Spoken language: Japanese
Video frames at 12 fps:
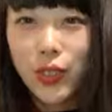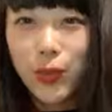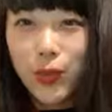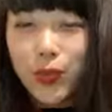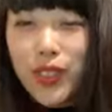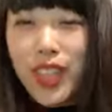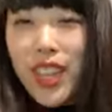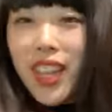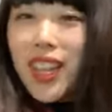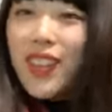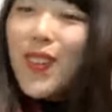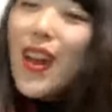
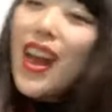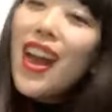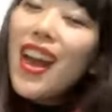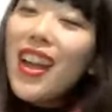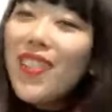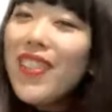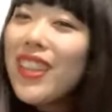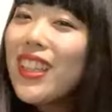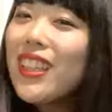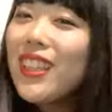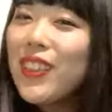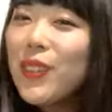わーいみん
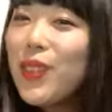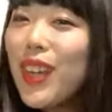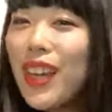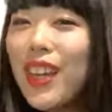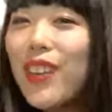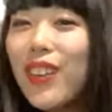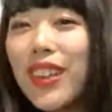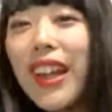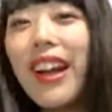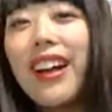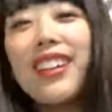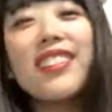なで海入ろう
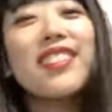な